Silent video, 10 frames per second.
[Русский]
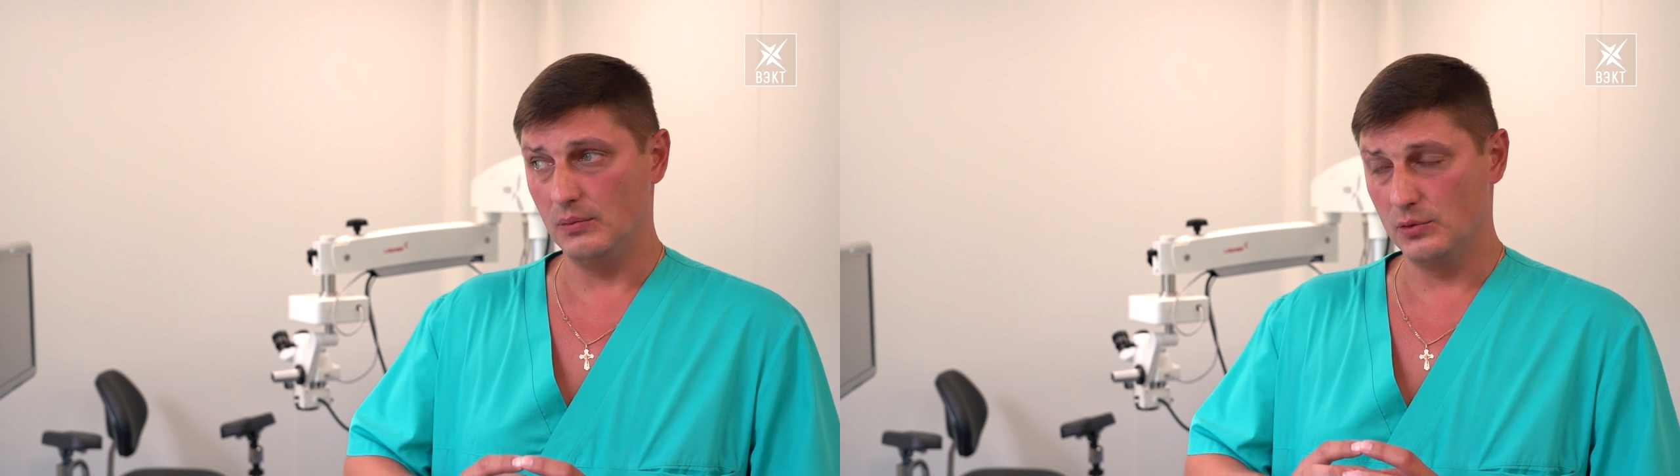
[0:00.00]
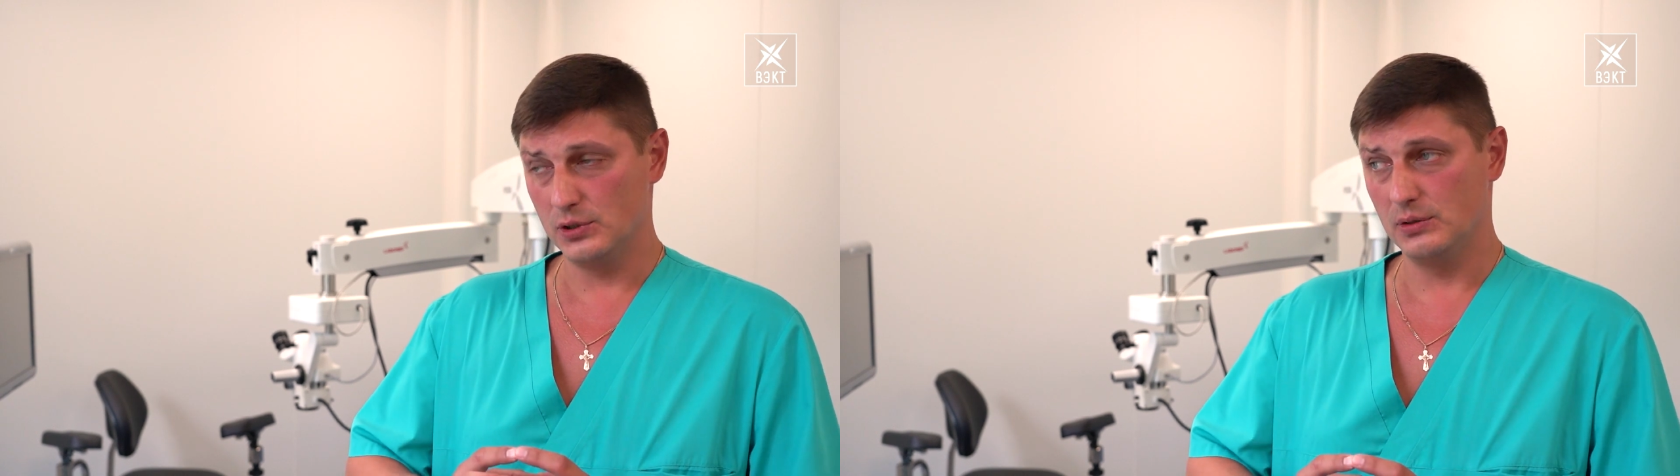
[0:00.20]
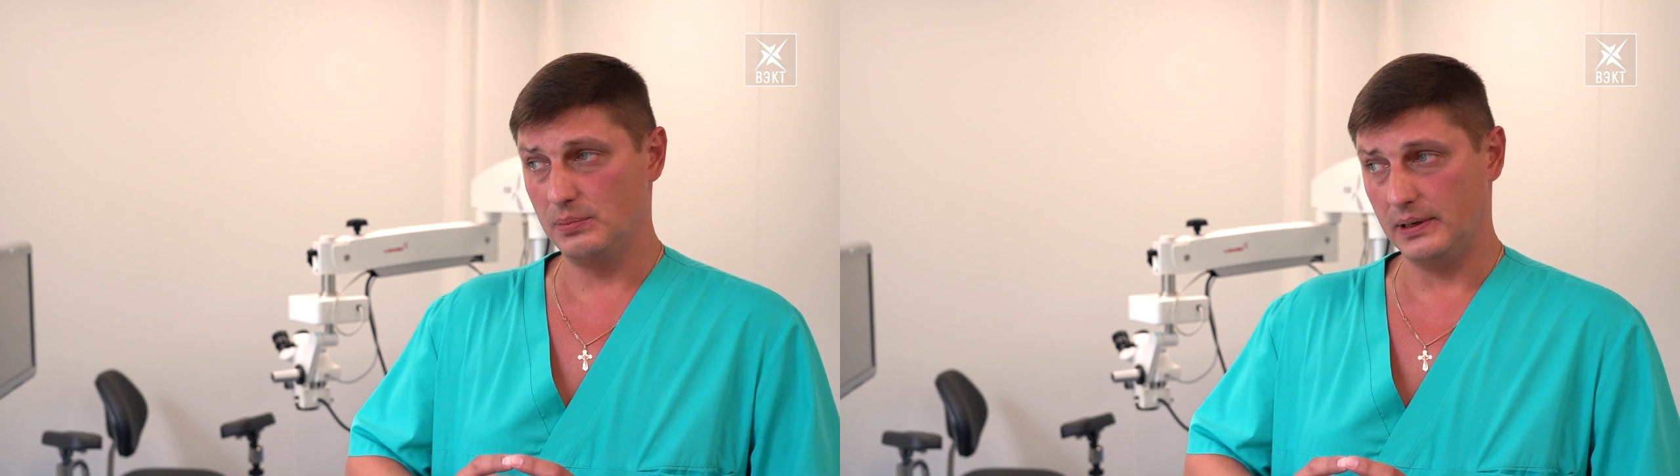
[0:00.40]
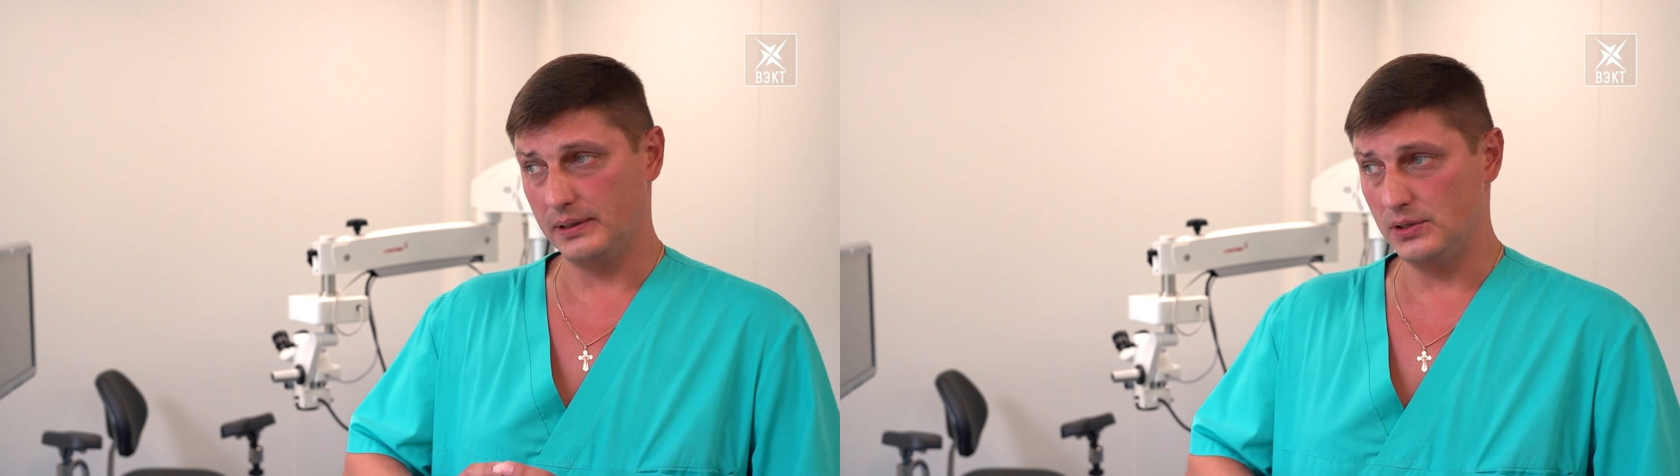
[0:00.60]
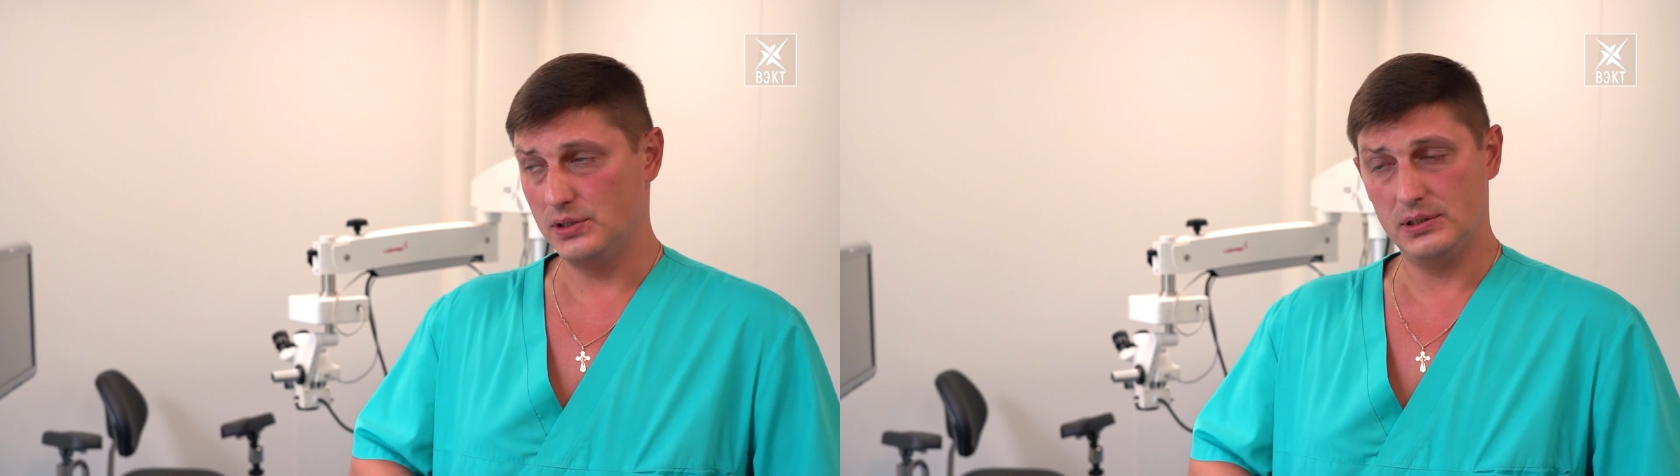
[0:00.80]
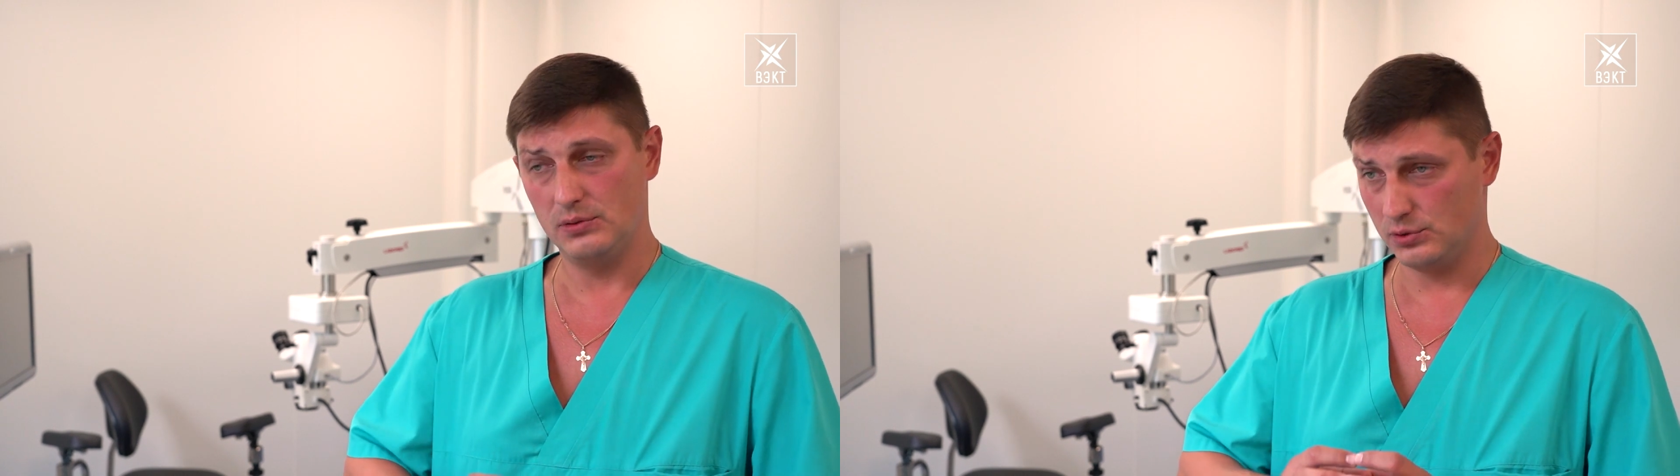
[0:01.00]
можно практически